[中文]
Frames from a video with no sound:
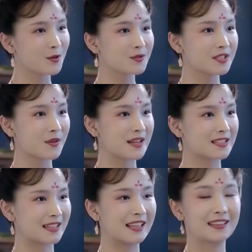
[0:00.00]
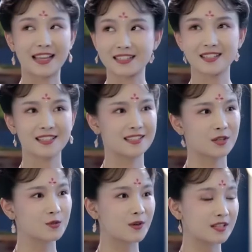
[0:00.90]
月宫志愿者，来这里
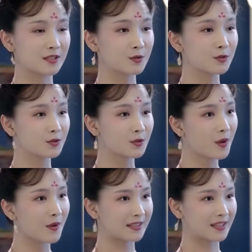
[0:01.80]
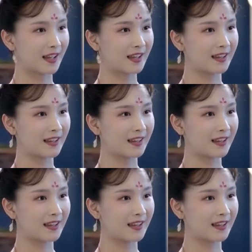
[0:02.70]
协助完成中秋愿望的。